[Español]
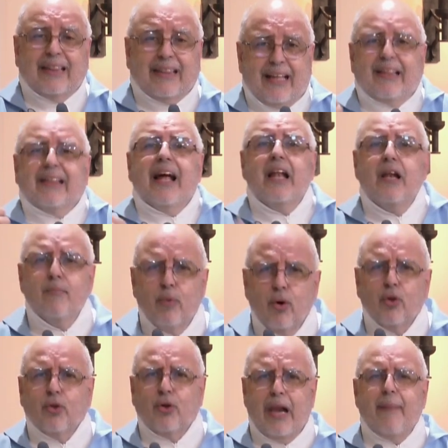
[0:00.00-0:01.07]
de tal
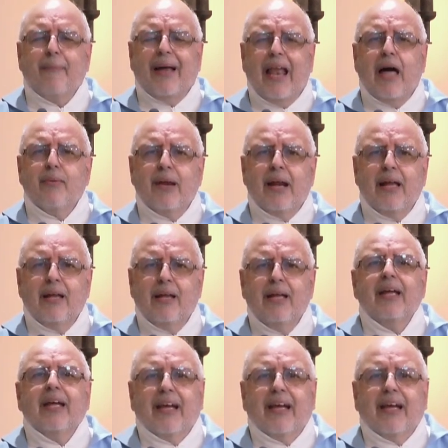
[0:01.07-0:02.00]
modo la palabra